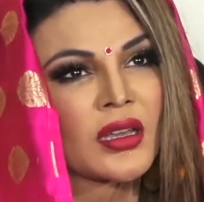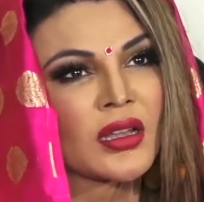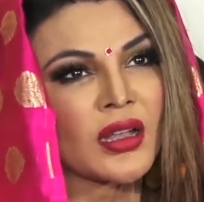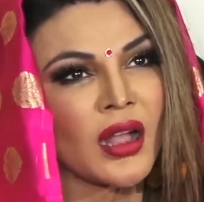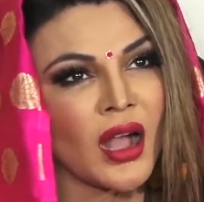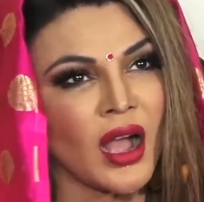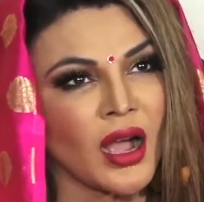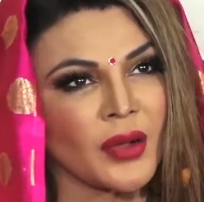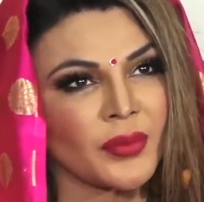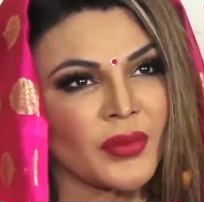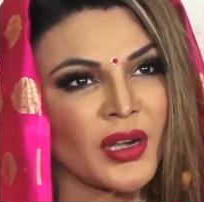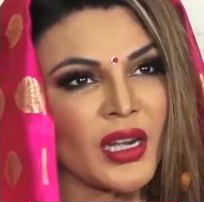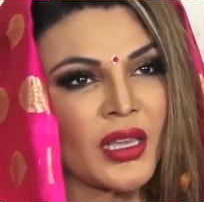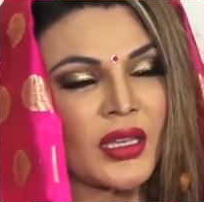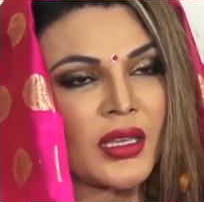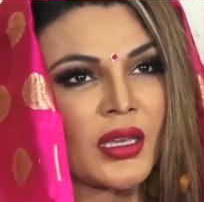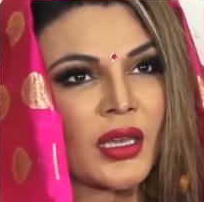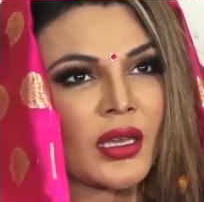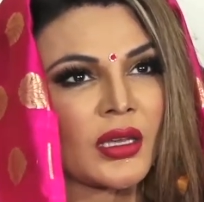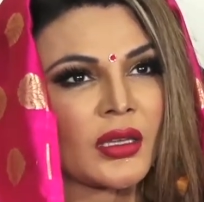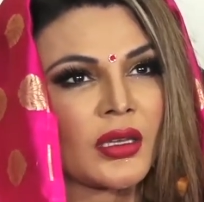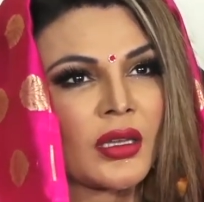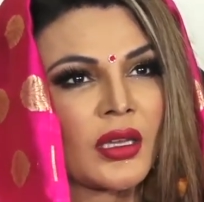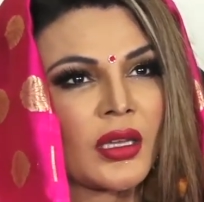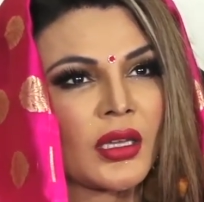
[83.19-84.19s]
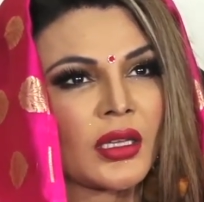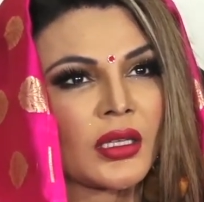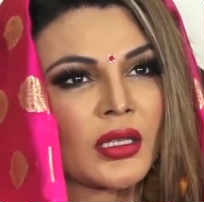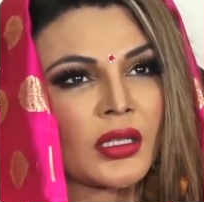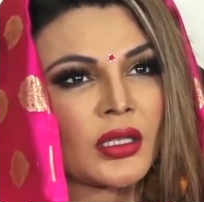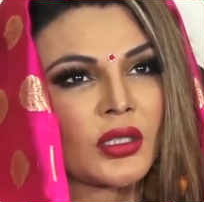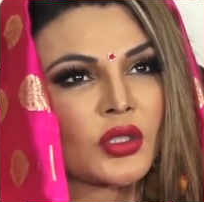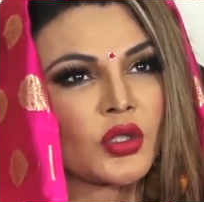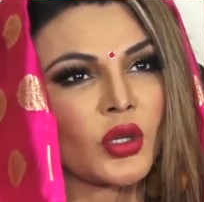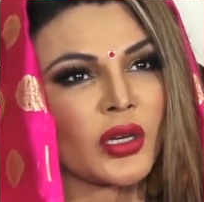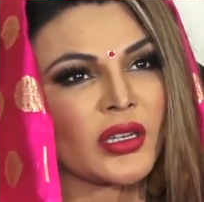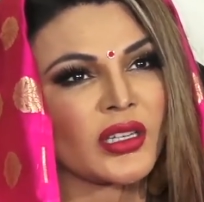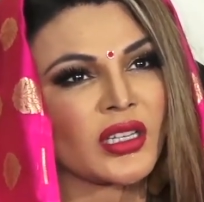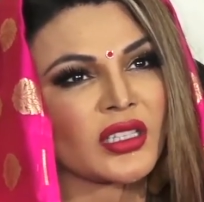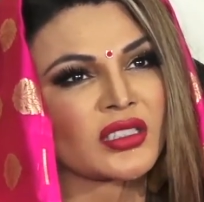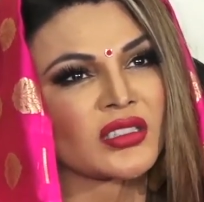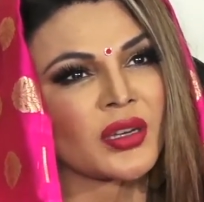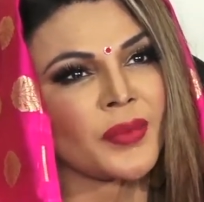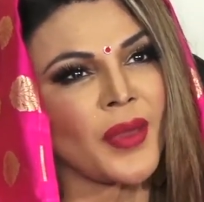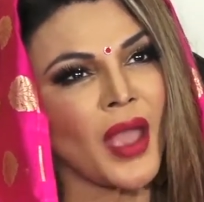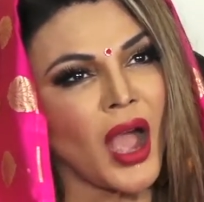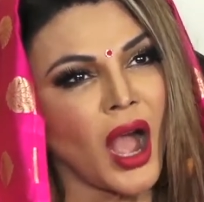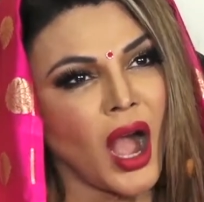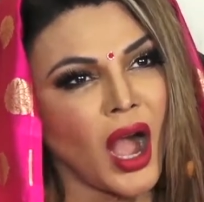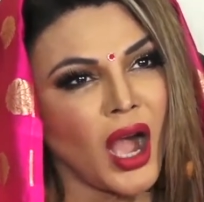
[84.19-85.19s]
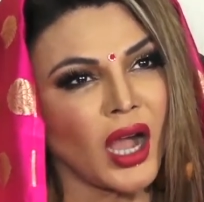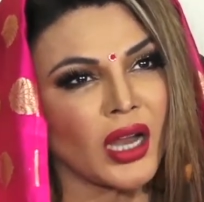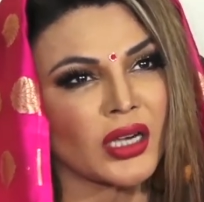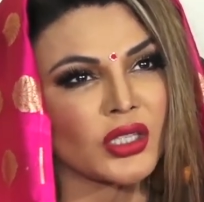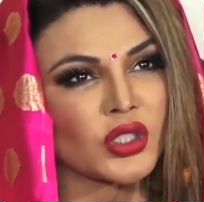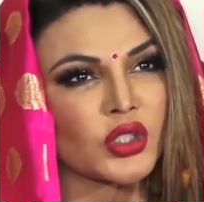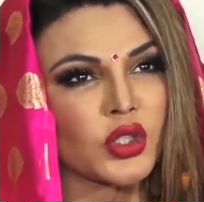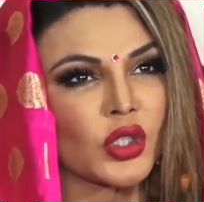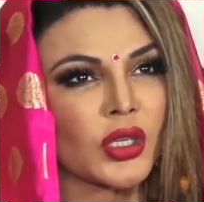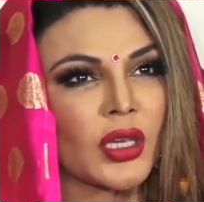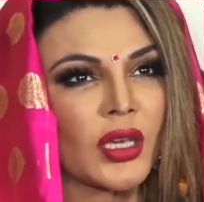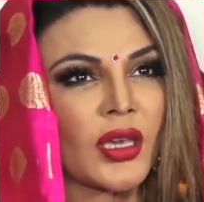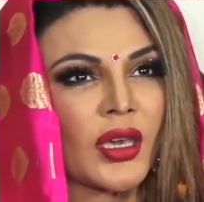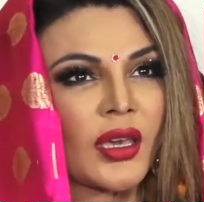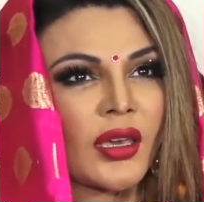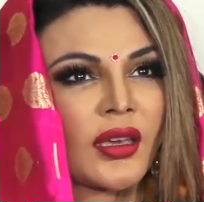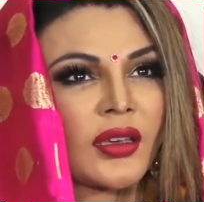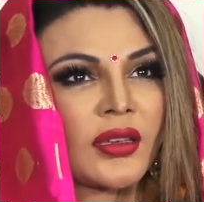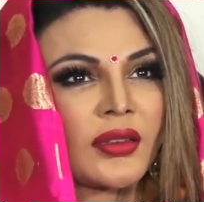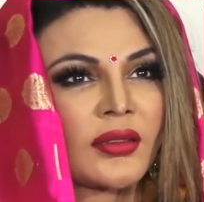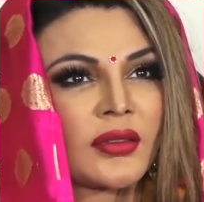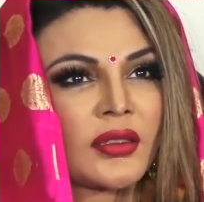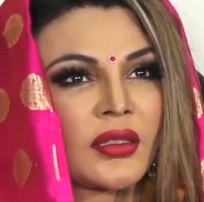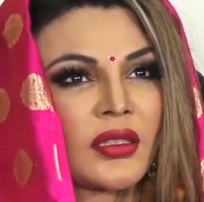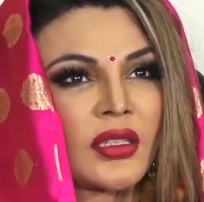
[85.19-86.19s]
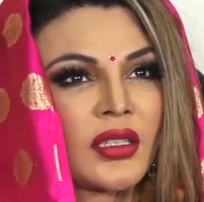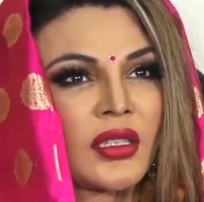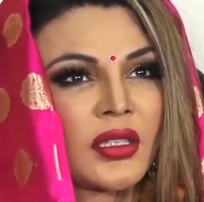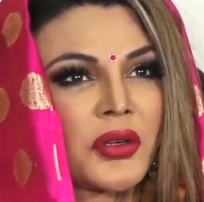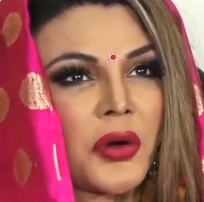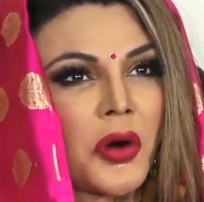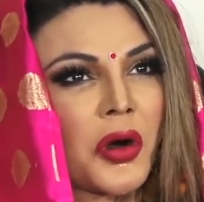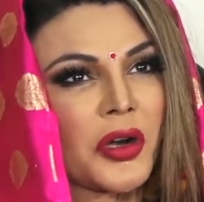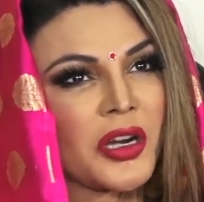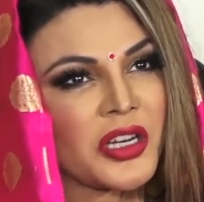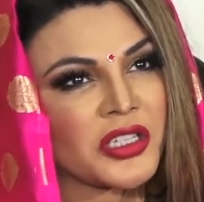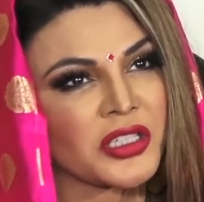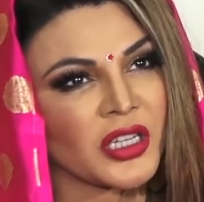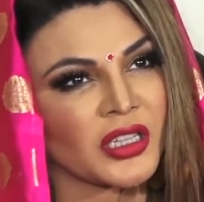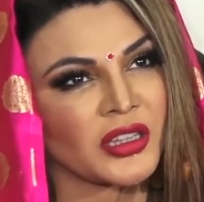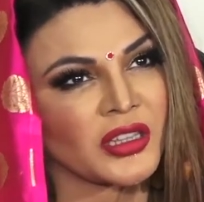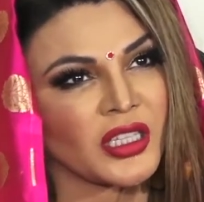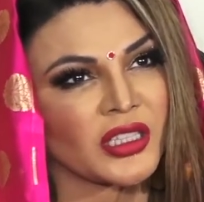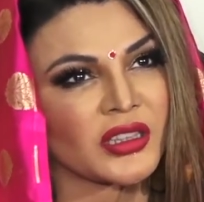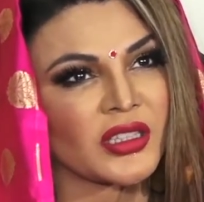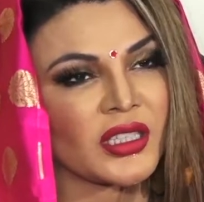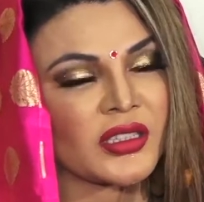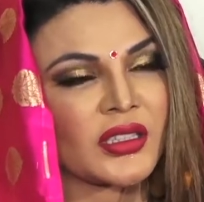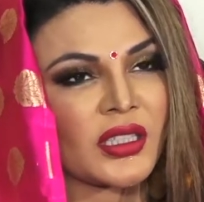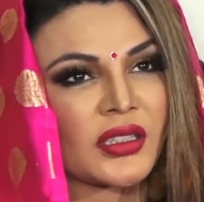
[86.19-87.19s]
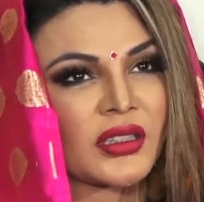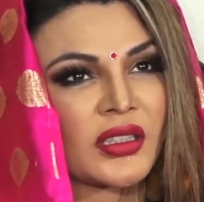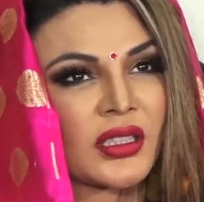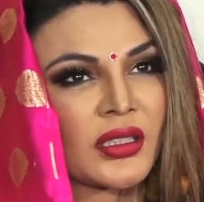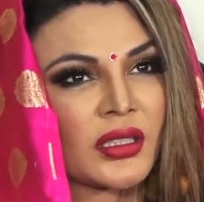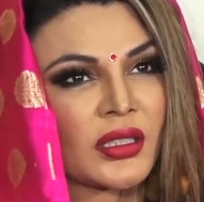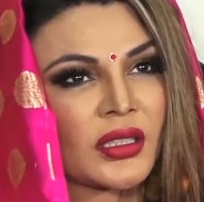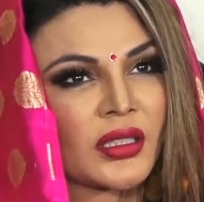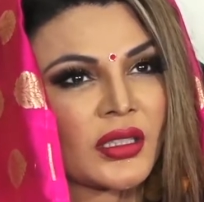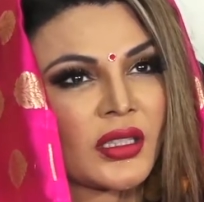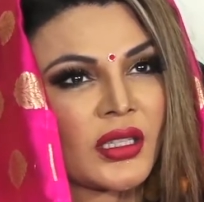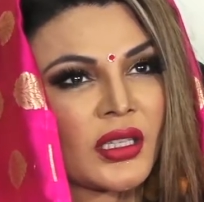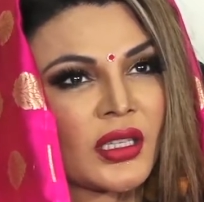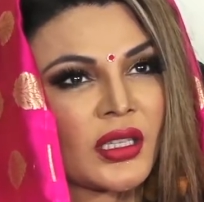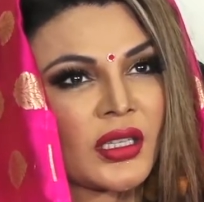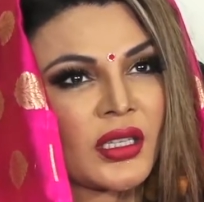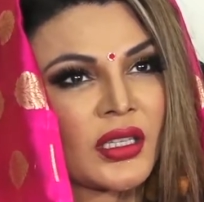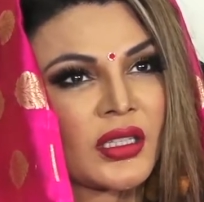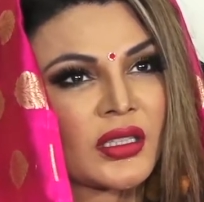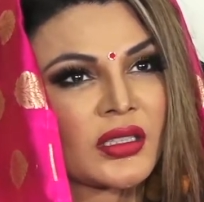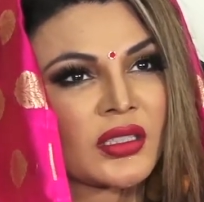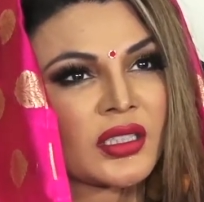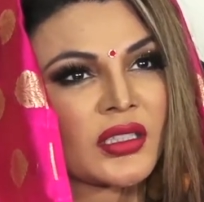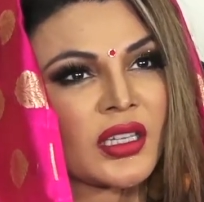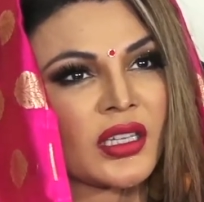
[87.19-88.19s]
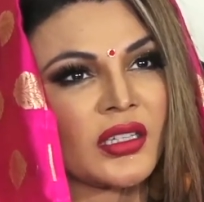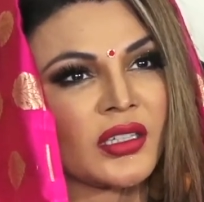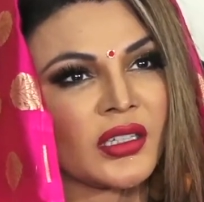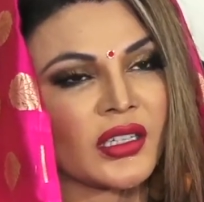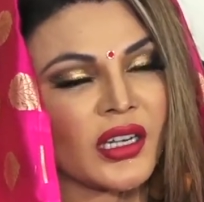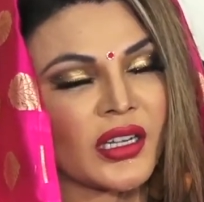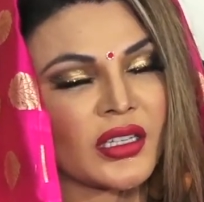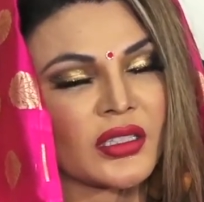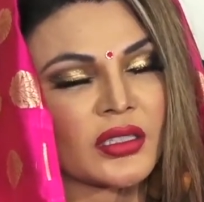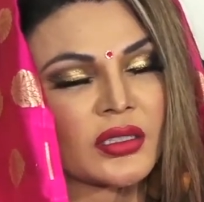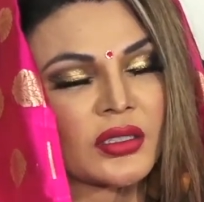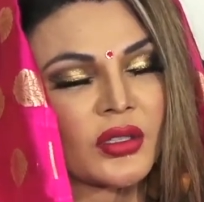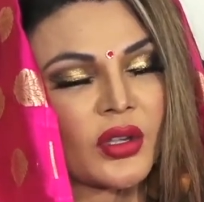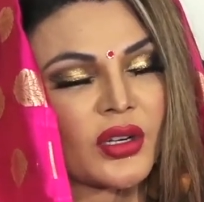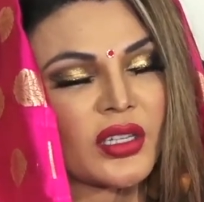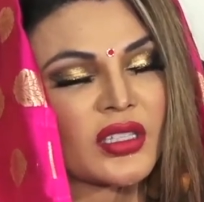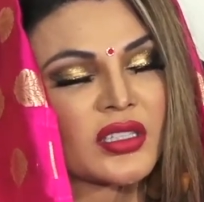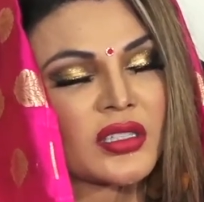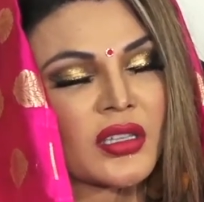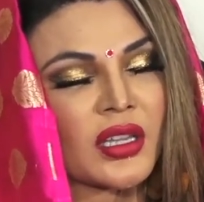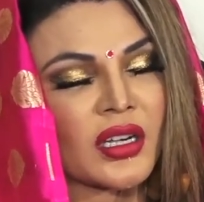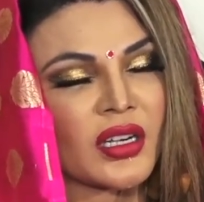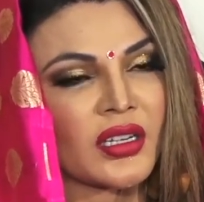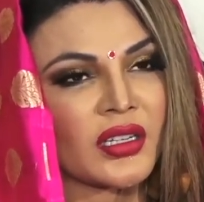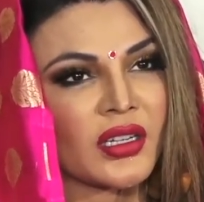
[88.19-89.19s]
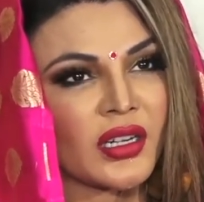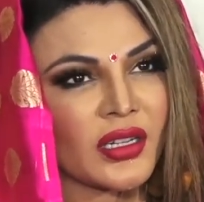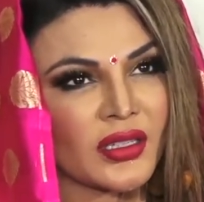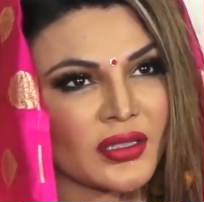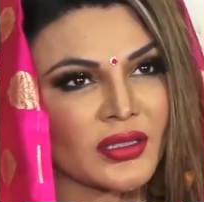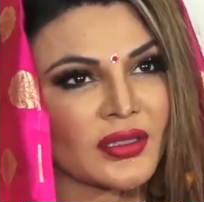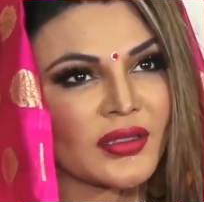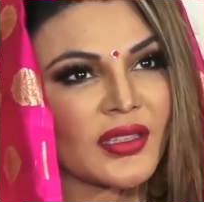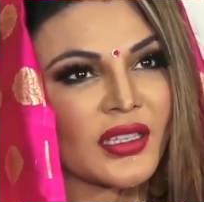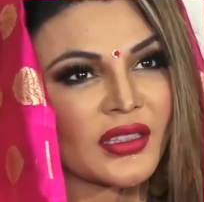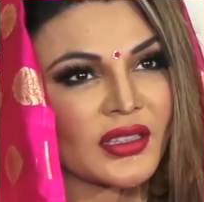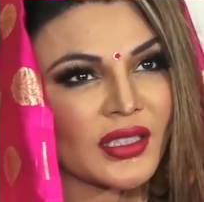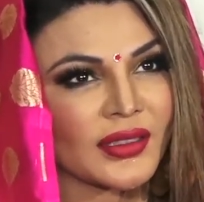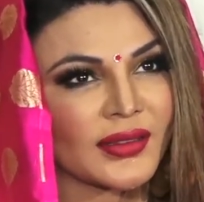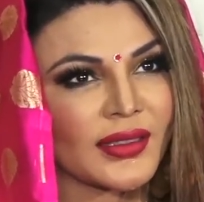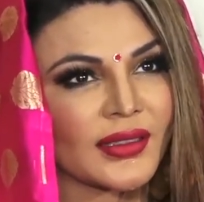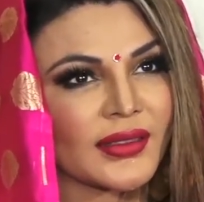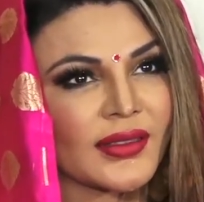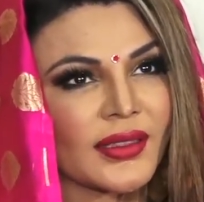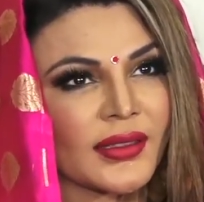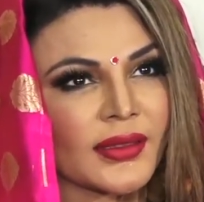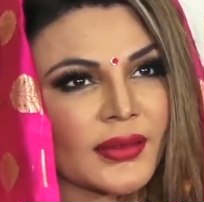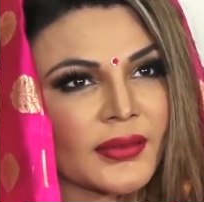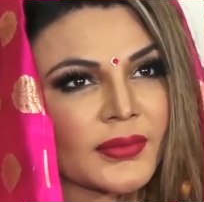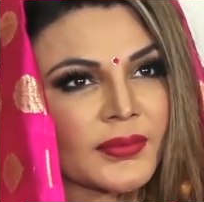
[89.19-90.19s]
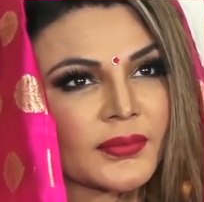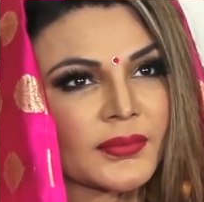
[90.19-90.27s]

काम नहीं है जो इंडस्ट्री में हार चुकी है ऑडिशन देते देते स्किन टेस्ट और स्क्रीन टेस्ट देते देते